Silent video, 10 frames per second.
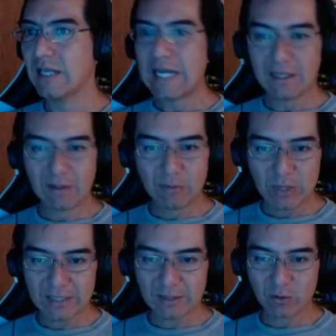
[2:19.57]
Eh, y voy
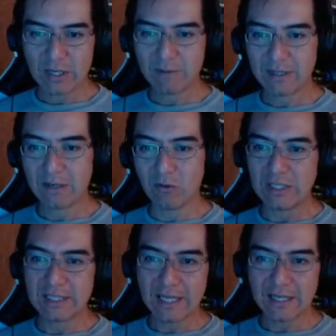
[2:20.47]
a asegurarme que lo
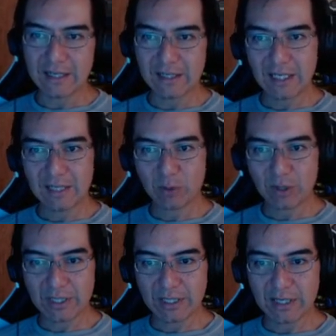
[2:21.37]
instale aquí
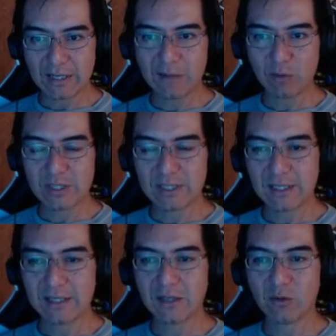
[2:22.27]
porque acabo de
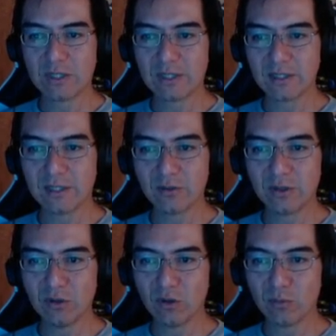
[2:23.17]
instalar algo hace rato y
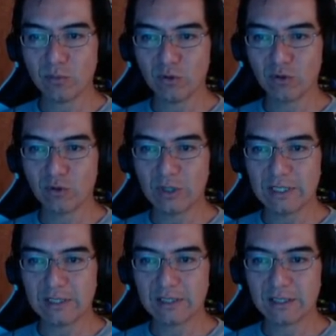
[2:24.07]
no lo puso en
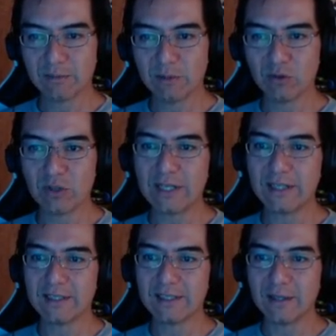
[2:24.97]
este menús. Ah,
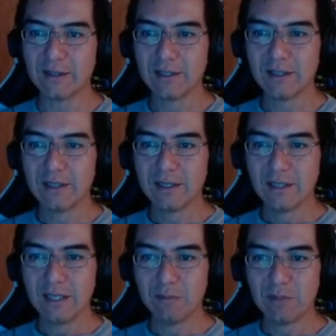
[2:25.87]
aquí está.
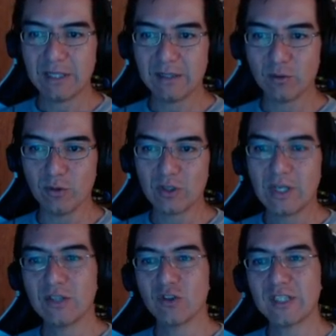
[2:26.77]
MGL Tools.
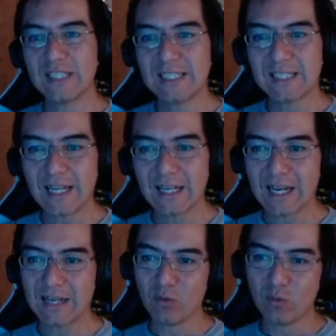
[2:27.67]
Entonces install,
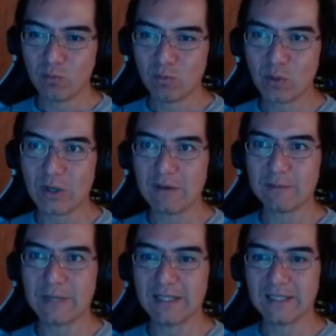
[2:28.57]
hay un programa
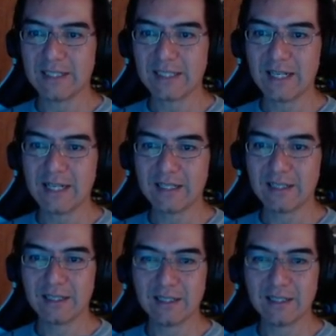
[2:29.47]
para desinstalar.